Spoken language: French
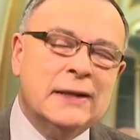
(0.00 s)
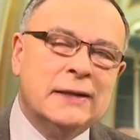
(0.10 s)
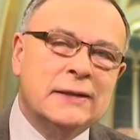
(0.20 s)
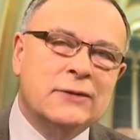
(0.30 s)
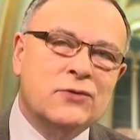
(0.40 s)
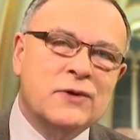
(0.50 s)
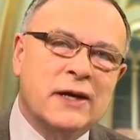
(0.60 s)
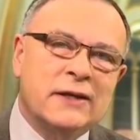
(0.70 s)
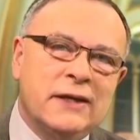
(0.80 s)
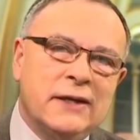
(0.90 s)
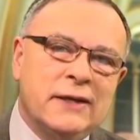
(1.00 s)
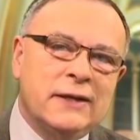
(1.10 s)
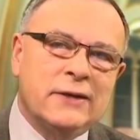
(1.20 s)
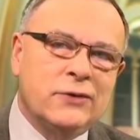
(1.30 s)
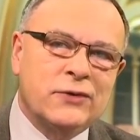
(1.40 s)
en tout cas, il
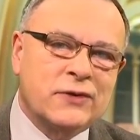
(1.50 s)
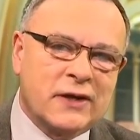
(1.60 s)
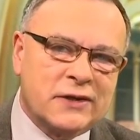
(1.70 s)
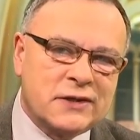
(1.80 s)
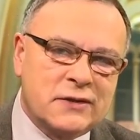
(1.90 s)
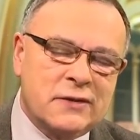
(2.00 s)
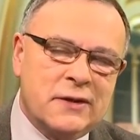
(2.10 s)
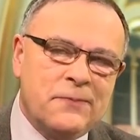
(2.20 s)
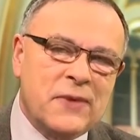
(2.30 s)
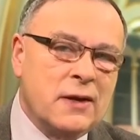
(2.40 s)
est très seul.